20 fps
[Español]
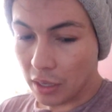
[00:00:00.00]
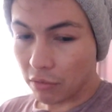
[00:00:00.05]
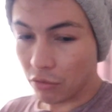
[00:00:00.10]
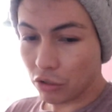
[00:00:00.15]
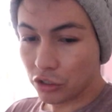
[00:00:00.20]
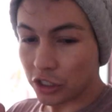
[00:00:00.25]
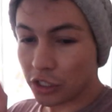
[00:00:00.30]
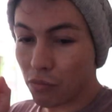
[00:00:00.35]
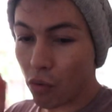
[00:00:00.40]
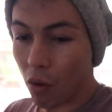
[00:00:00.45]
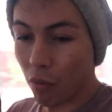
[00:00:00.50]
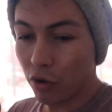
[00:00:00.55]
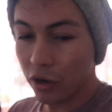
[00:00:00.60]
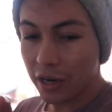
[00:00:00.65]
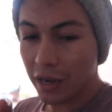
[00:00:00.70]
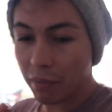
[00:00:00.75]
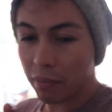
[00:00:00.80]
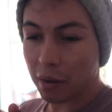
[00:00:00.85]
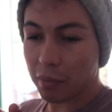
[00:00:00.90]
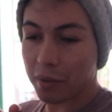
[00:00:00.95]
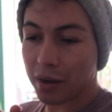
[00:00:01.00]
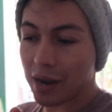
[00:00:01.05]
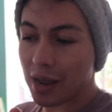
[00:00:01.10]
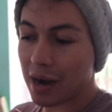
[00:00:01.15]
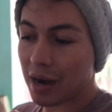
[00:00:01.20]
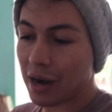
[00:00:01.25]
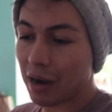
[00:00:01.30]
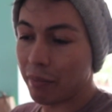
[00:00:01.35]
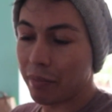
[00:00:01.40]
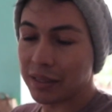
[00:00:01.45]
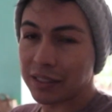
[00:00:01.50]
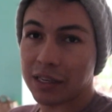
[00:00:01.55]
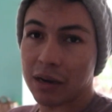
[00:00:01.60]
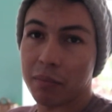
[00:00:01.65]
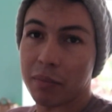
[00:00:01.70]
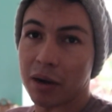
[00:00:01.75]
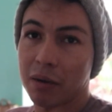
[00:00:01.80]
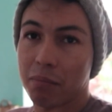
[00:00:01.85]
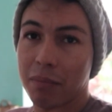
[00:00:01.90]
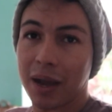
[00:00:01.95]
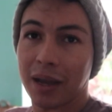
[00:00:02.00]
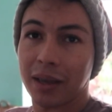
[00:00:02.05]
Entonces me voy a poner a preparar la mezcla para el